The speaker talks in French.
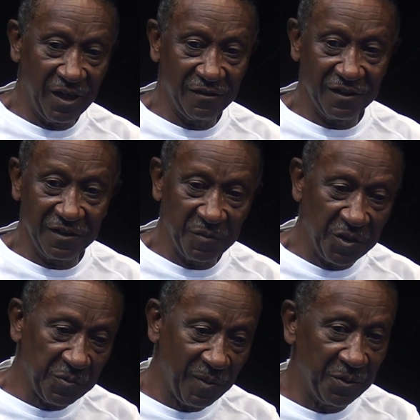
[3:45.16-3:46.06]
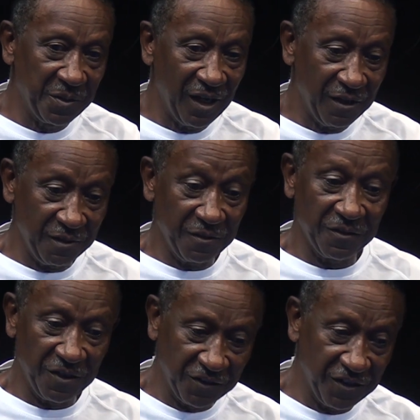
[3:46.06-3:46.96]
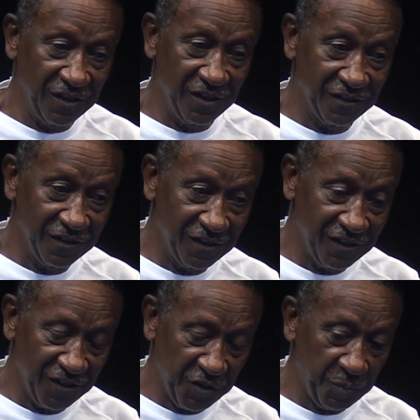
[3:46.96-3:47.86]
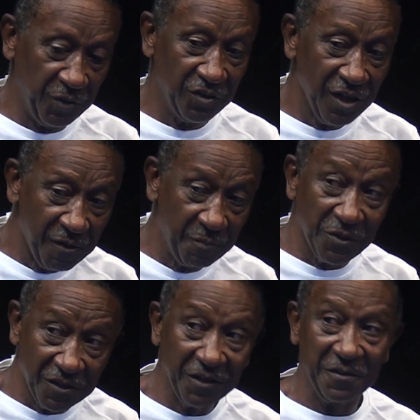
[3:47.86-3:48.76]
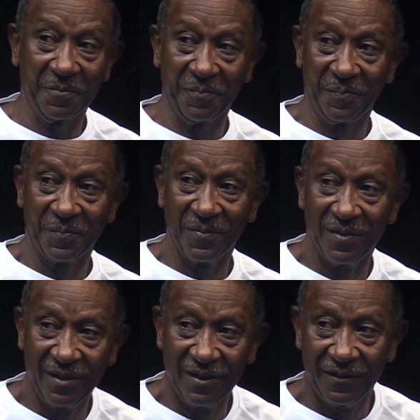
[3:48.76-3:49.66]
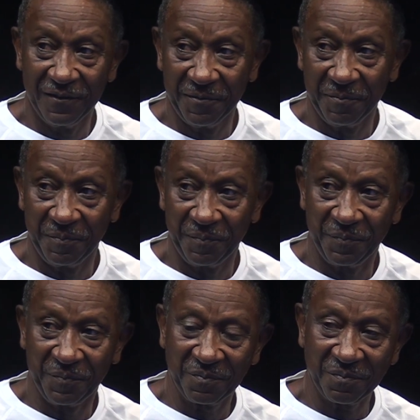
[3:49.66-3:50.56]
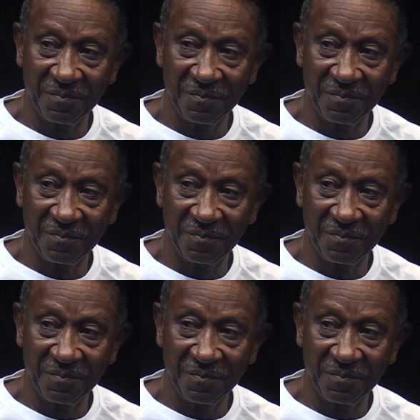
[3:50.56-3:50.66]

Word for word: j'étais j'aime danse maloya, j'ai ressenti spécial autres Et on n'aurait pas pensé que 30 ans